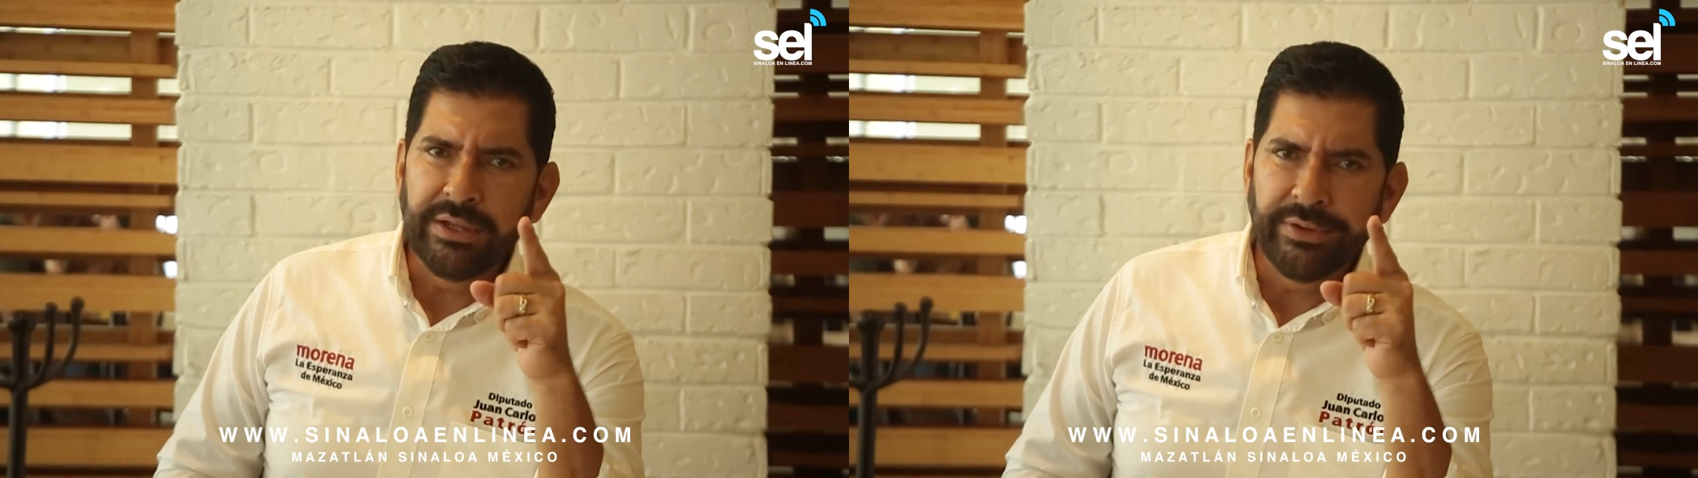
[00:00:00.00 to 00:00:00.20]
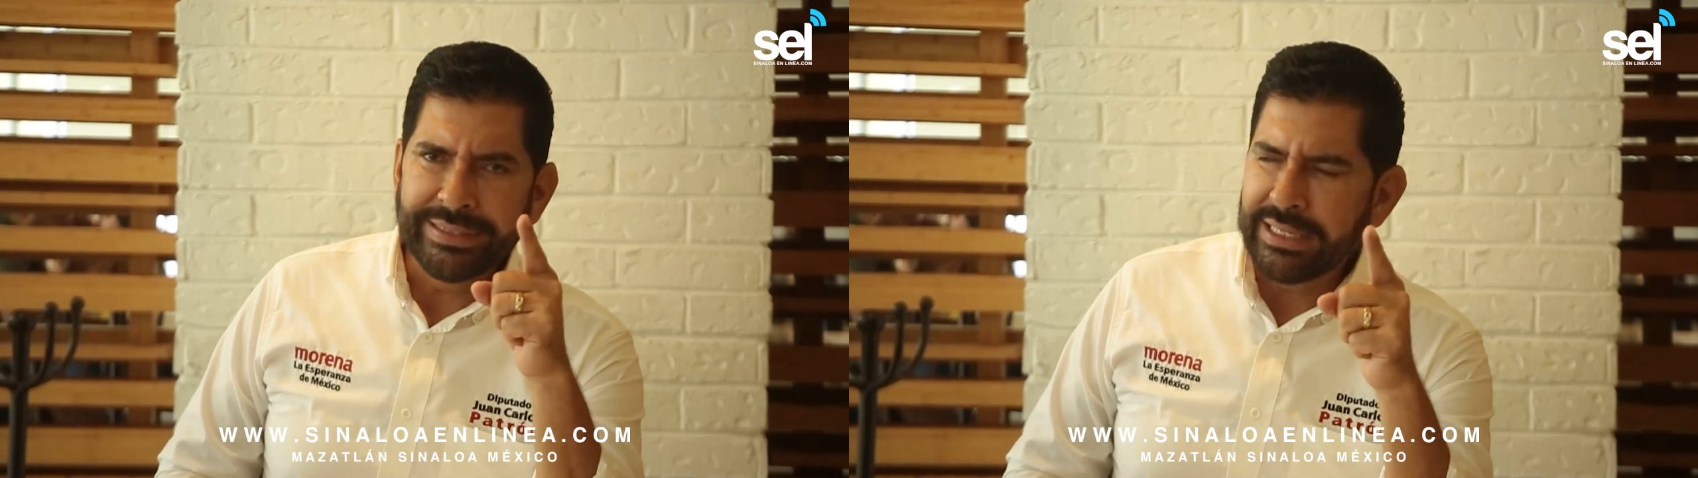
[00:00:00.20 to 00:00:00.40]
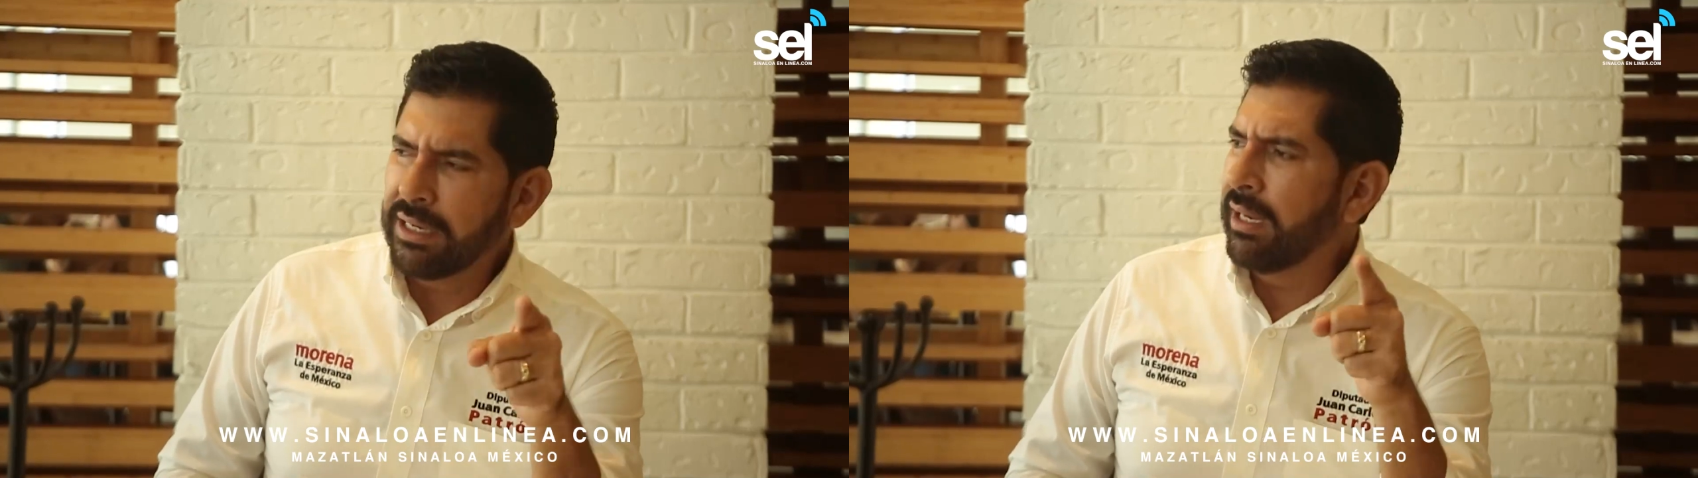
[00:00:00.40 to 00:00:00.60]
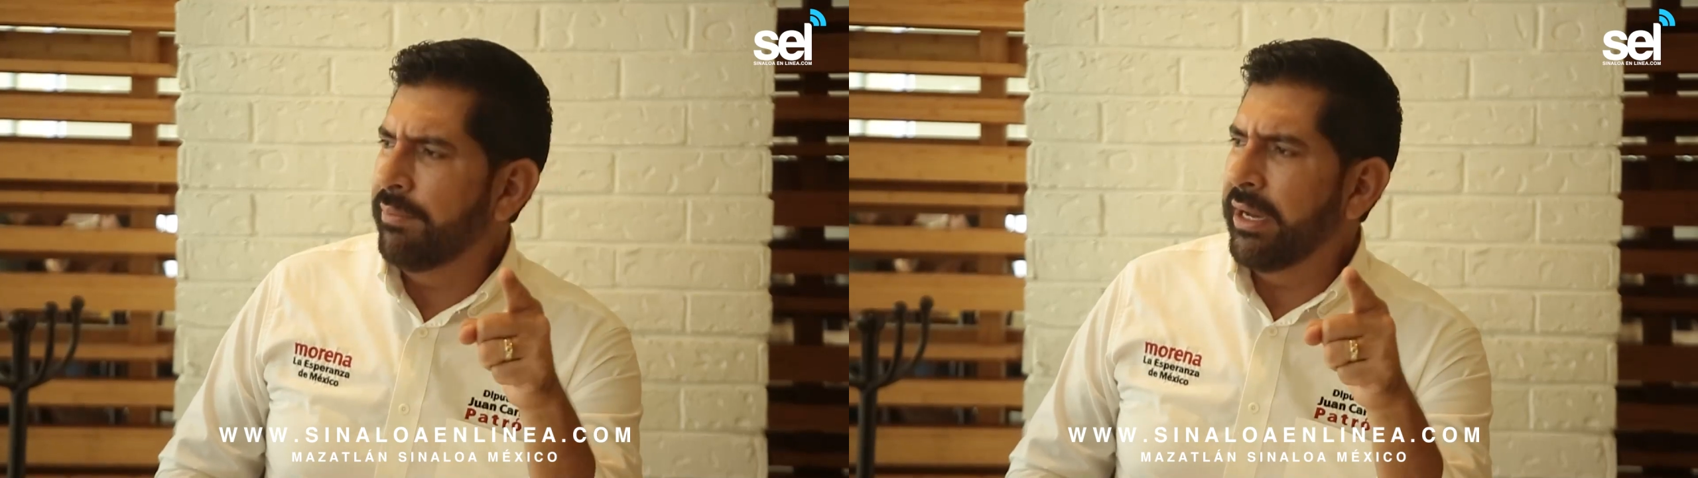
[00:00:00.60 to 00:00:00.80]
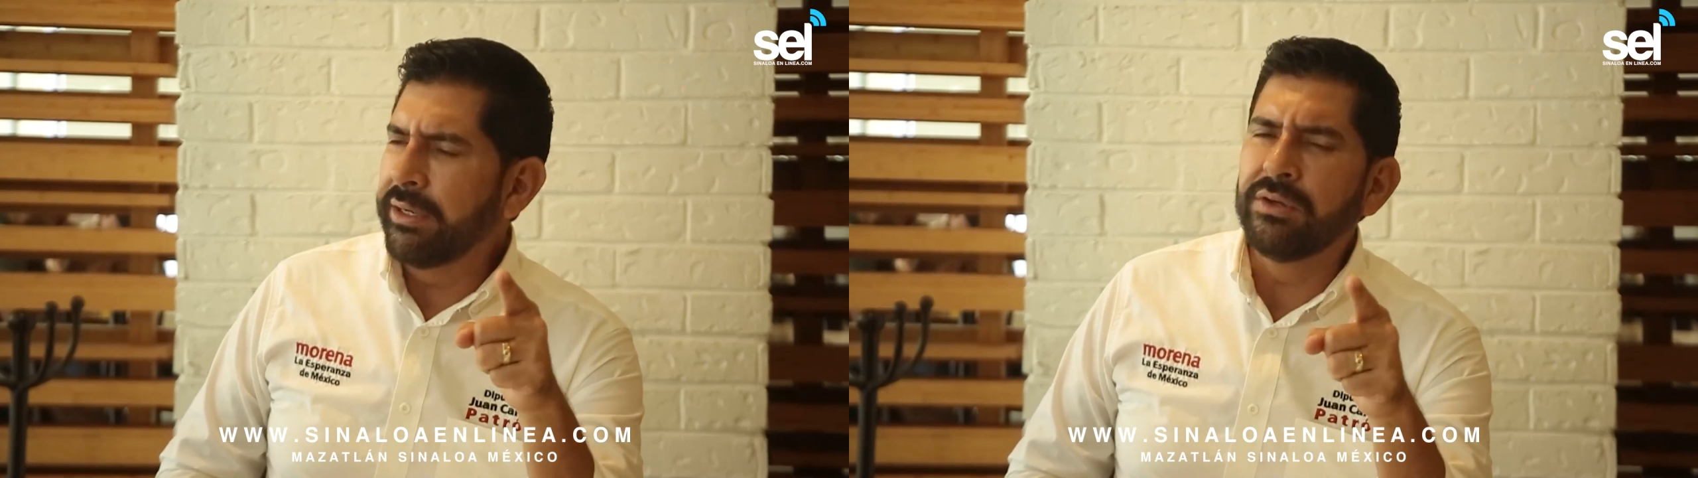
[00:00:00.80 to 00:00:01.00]
levantarle la
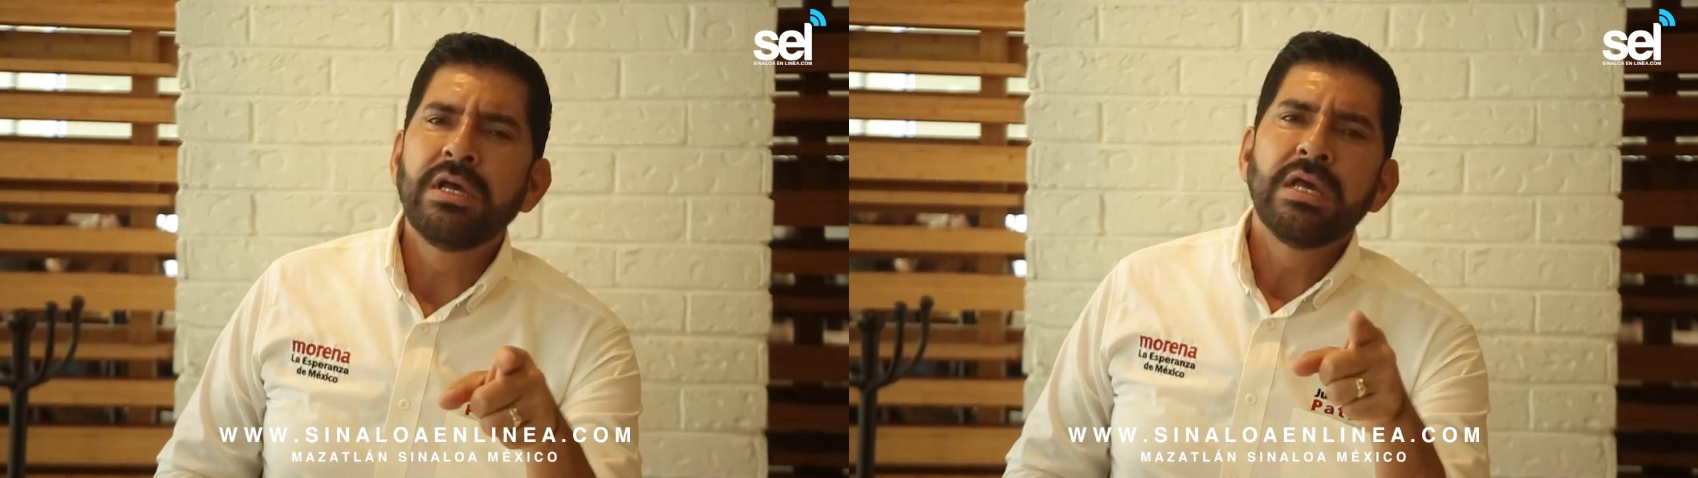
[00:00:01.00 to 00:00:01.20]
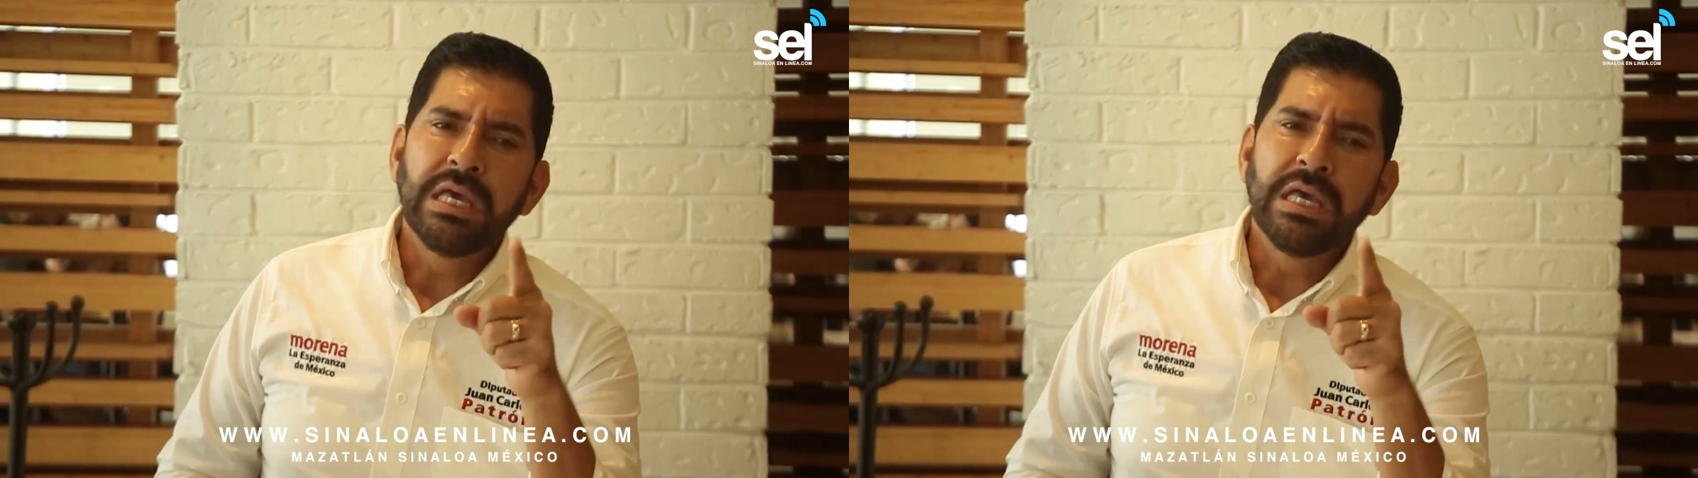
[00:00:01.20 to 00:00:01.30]
mano